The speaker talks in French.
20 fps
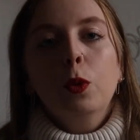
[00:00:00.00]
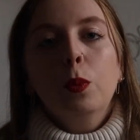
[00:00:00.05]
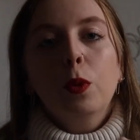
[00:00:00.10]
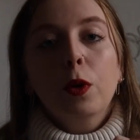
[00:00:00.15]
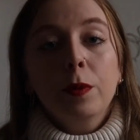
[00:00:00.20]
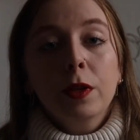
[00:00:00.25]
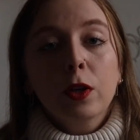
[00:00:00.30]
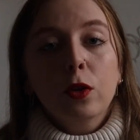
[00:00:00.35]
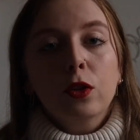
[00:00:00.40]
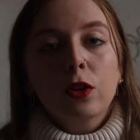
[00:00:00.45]

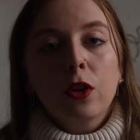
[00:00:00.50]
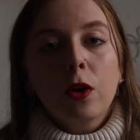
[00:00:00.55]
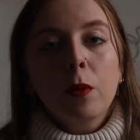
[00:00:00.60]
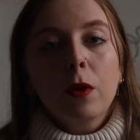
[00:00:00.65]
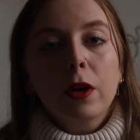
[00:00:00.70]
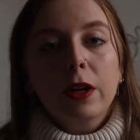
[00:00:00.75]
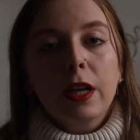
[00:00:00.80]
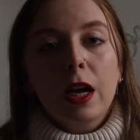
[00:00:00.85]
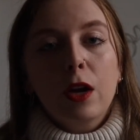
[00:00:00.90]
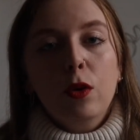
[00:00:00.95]
1er
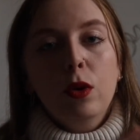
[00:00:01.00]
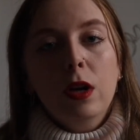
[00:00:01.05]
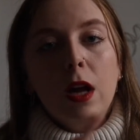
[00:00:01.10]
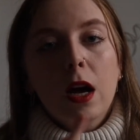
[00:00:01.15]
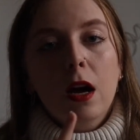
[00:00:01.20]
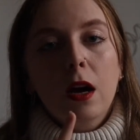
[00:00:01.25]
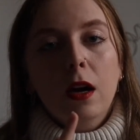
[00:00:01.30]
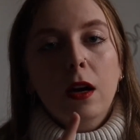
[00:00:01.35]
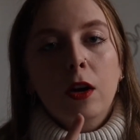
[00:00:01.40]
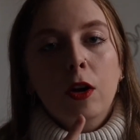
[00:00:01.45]
octobre, il y a eu
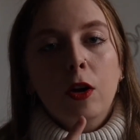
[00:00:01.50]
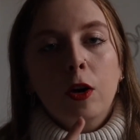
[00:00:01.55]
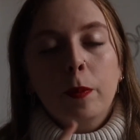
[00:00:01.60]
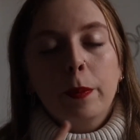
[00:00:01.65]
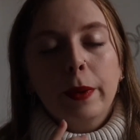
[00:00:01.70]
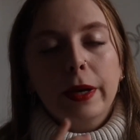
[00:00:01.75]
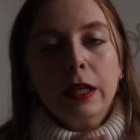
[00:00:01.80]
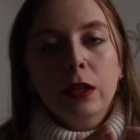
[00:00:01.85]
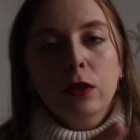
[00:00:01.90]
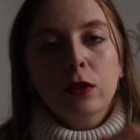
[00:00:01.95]
la euh,
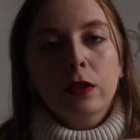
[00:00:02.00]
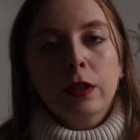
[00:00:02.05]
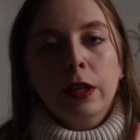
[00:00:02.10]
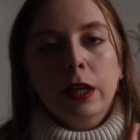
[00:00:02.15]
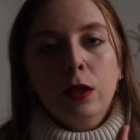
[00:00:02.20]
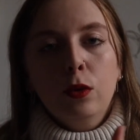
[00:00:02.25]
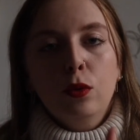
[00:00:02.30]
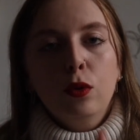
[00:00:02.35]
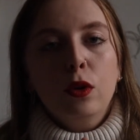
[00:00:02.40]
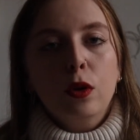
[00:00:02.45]

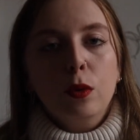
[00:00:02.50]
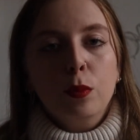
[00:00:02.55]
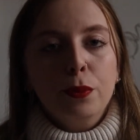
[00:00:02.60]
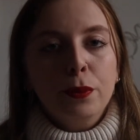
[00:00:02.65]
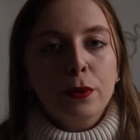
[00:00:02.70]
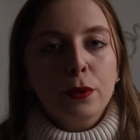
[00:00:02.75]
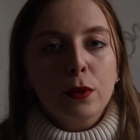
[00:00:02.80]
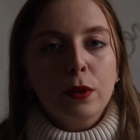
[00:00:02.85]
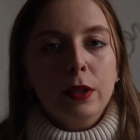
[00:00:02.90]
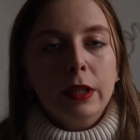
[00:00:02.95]
pré-rentrée du
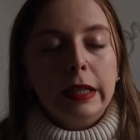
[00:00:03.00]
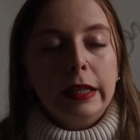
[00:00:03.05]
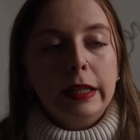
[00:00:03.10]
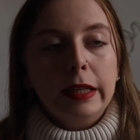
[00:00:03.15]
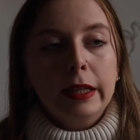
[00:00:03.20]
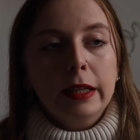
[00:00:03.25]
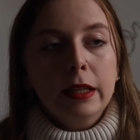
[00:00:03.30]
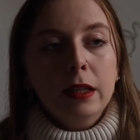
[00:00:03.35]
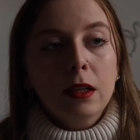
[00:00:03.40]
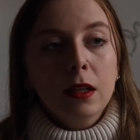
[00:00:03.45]
campus
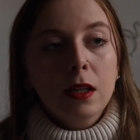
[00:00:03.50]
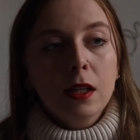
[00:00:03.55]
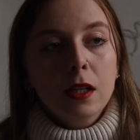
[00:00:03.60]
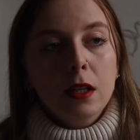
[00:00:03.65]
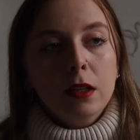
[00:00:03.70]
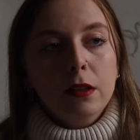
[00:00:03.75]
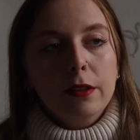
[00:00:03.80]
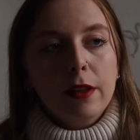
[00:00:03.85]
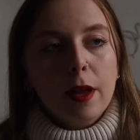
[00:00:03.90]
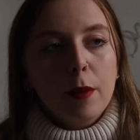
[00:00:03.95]
connecté.
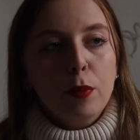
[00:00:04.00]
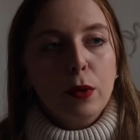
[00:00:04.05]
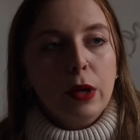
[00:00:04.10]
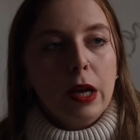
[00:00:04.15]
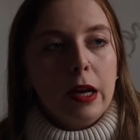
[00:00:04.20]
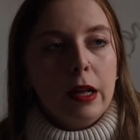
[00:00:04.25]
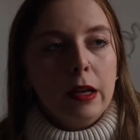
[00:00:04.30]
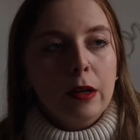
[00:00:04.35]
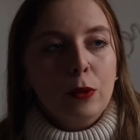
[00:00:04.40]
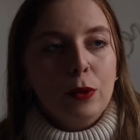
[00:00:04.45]
C'était un peu
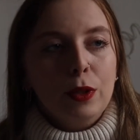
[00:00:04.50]
galère au